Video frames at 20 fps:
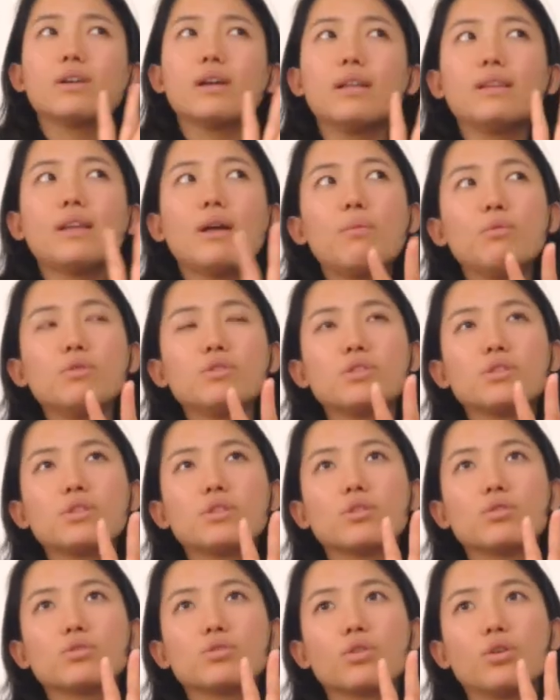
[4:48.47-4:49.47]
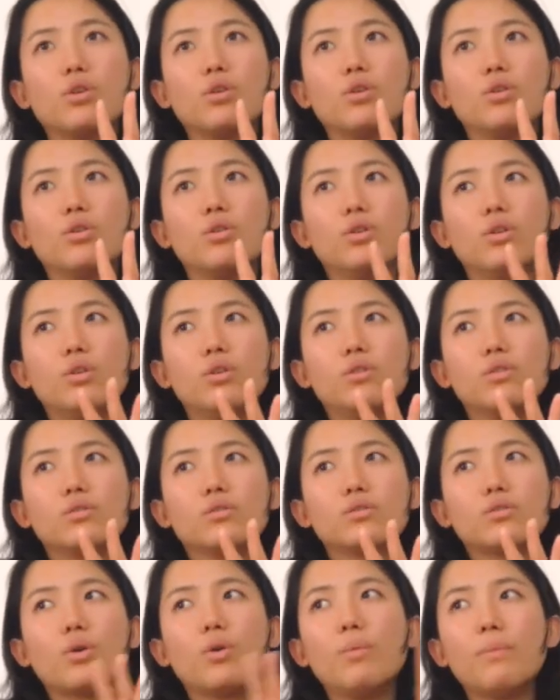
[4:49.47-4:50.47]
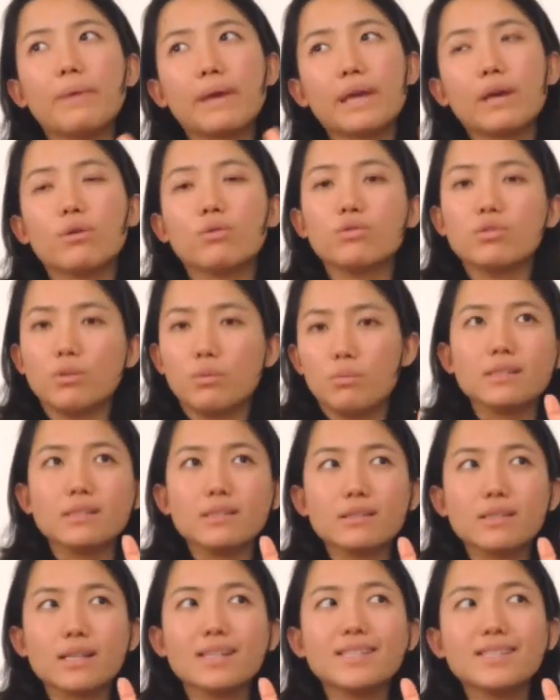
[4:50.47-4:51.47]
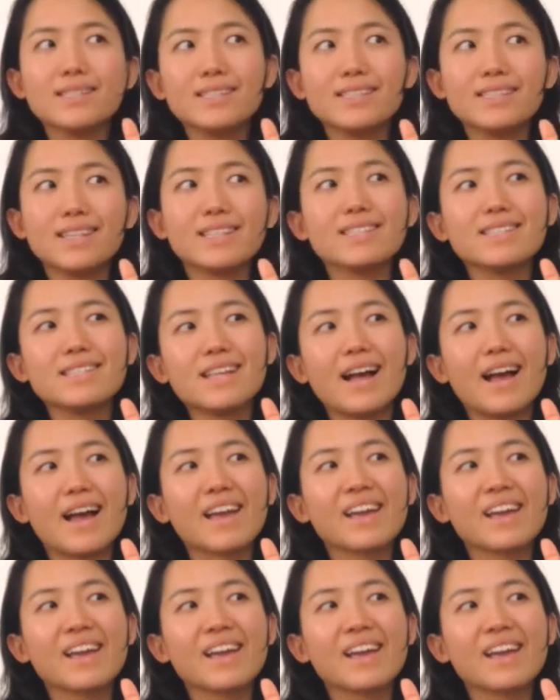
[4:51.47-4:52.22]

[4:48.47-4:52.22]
刚到墨西哥的时候都没有什么，但是现在